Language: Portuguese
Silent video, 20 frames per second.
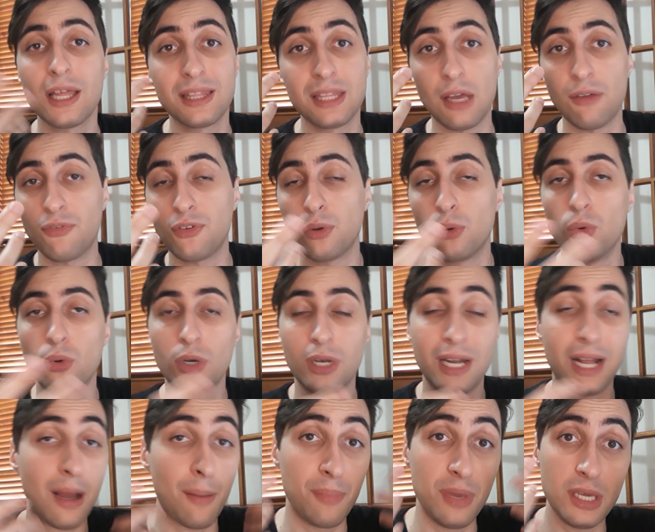Na figura,
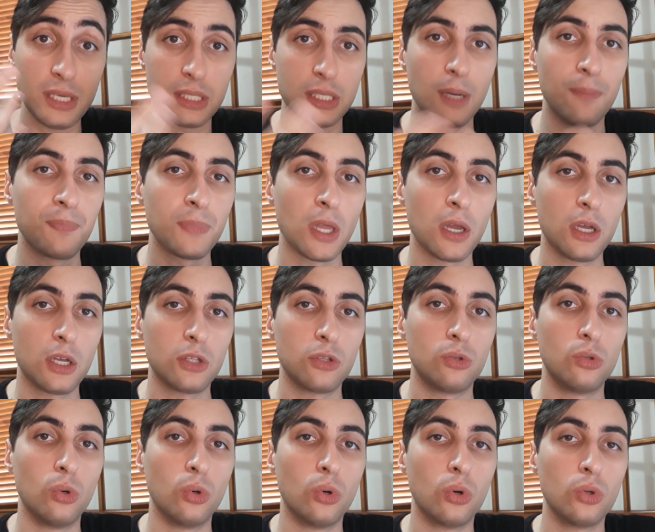na cabeça
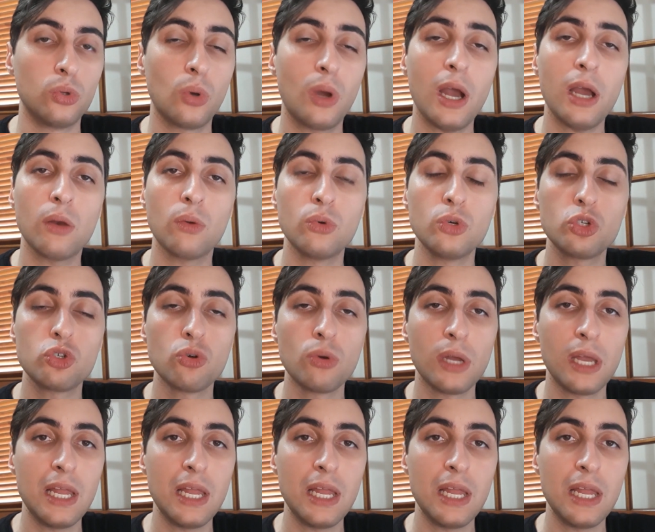do, do Carluxo,